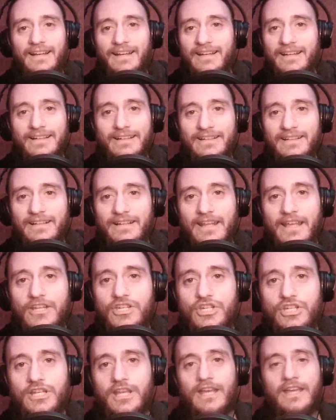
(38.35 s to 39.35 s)
eh,
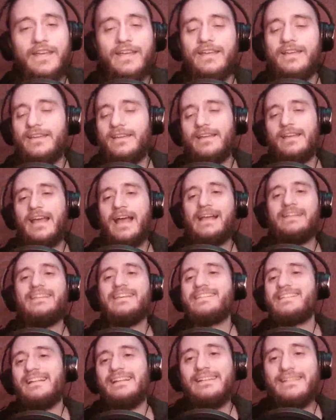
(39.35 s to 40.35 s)
riesce eh,
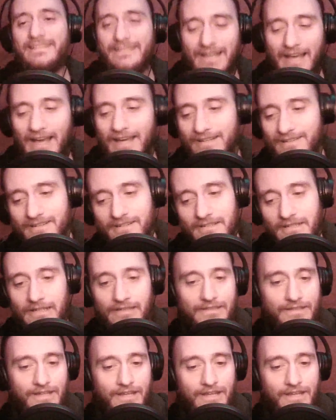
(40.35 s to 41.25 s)
ad esaltarsi,